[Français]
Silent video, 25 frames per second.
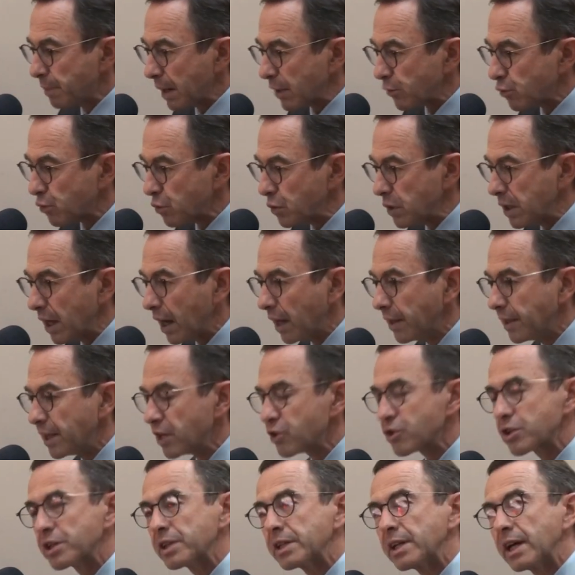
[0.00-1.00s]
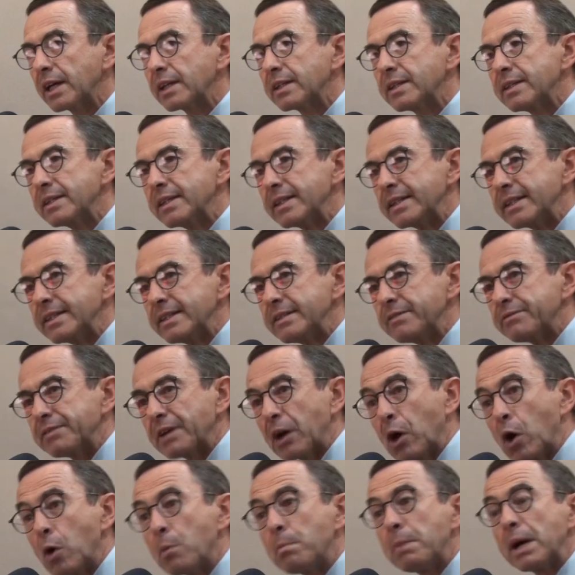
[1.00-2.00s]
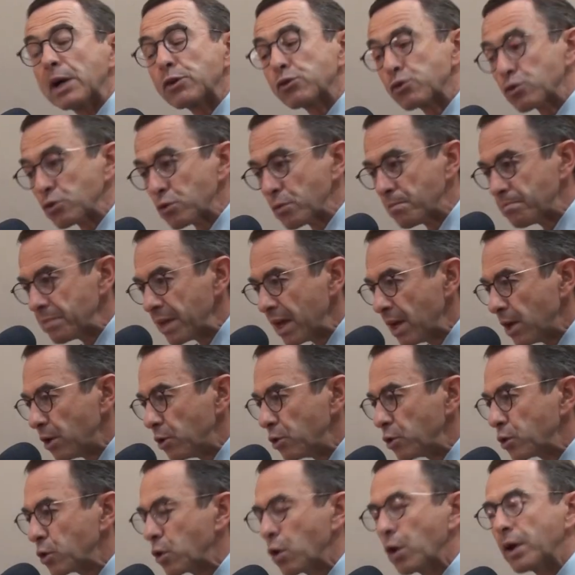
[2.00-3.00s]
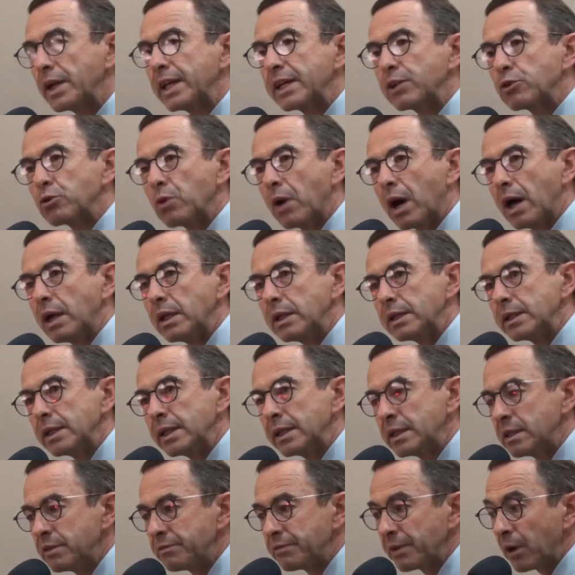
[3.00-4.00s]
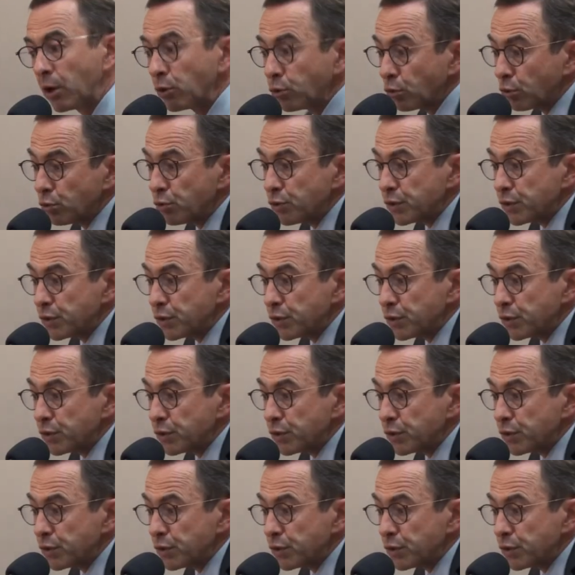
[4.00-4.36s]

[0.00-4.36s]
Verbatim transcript: parce qu'il y a un agenda qui est différent, parce que le corps électoral est, différent.